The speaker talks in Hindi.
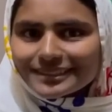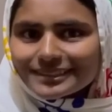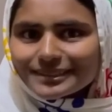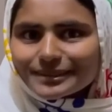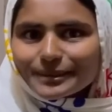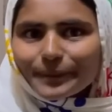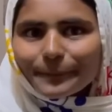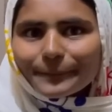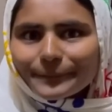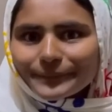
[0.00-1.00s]
बाजी लोगों
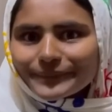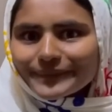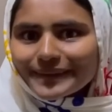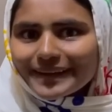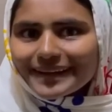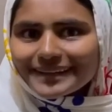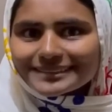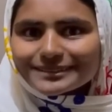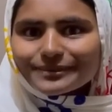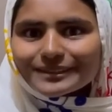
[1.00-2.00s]
को
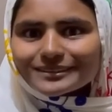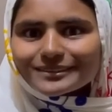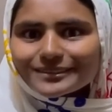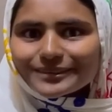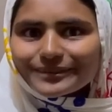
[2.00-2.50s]
हाँ बाजी लोगों को